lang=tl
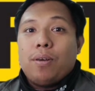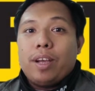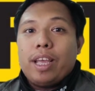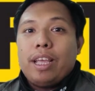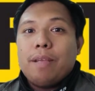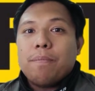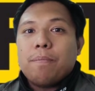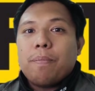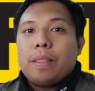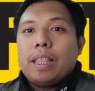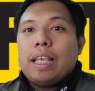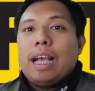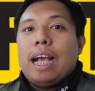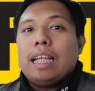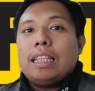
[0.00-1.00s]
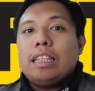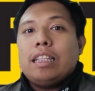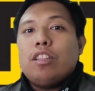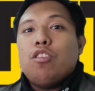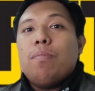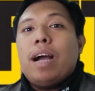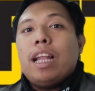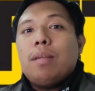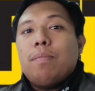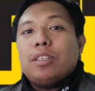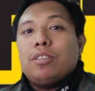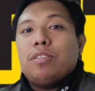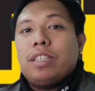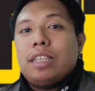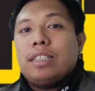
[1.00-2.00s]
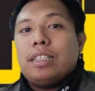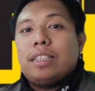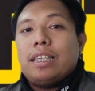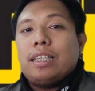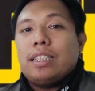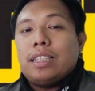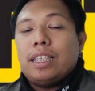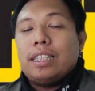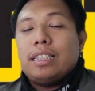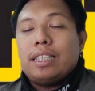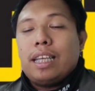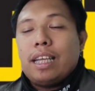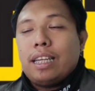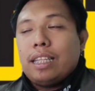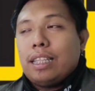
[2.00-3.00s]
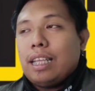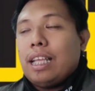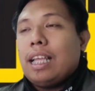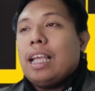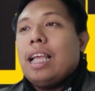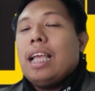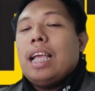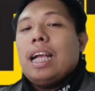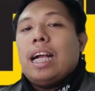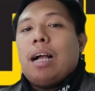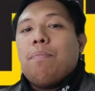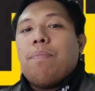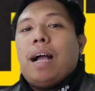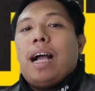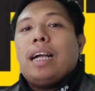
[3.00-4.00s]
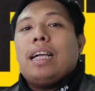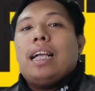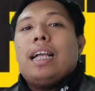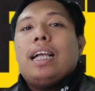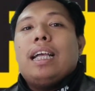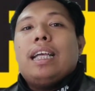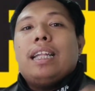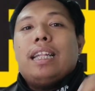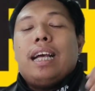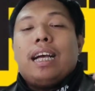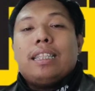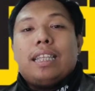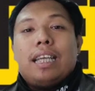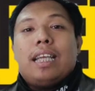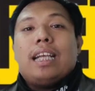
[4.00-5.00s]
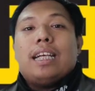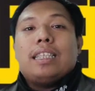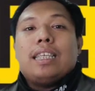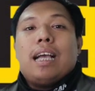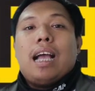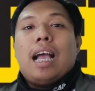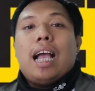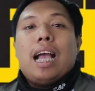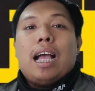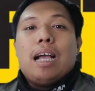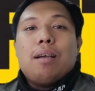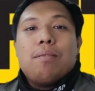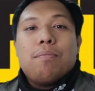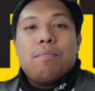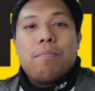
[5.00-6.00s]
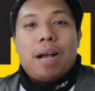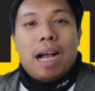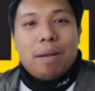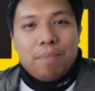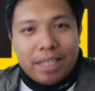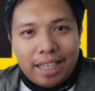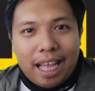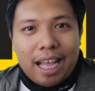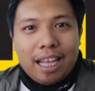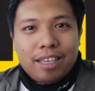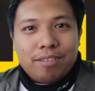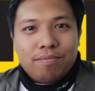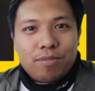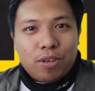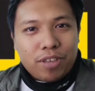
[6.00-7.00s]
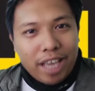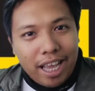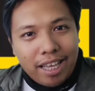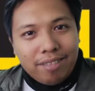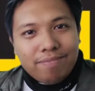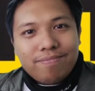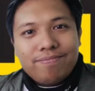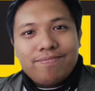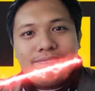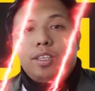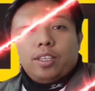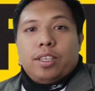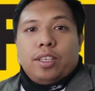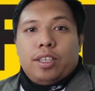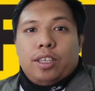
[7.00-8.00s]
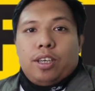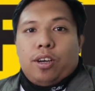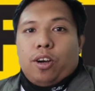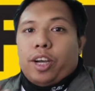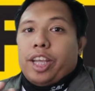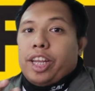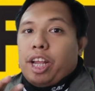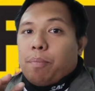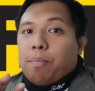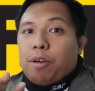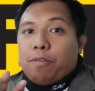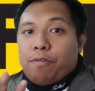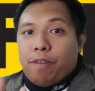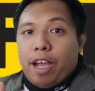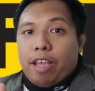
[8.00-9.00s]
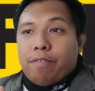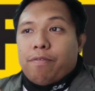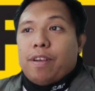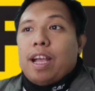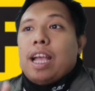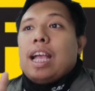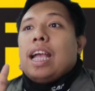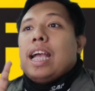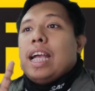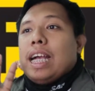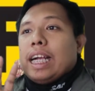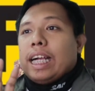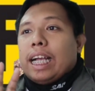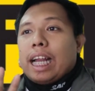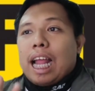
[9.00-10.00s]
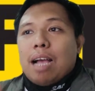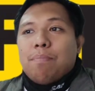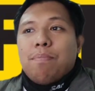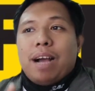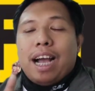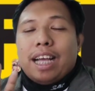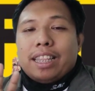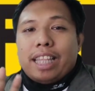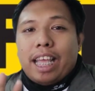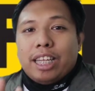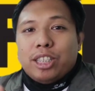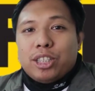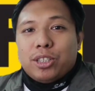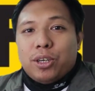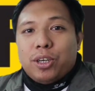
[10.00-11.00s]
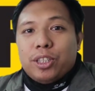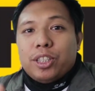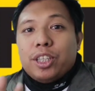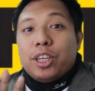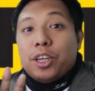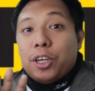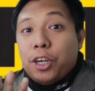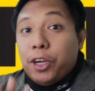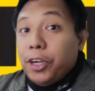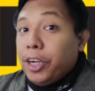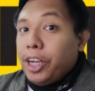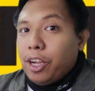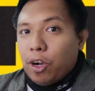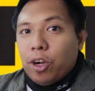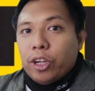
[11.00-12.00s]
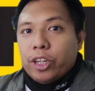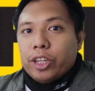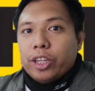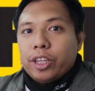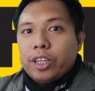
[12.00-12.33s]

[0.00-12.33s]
Okay? At lumalabas yung sincerity kapag nakatingin ka sa mga mata. Okay? Okay, number five. Grab attention early on.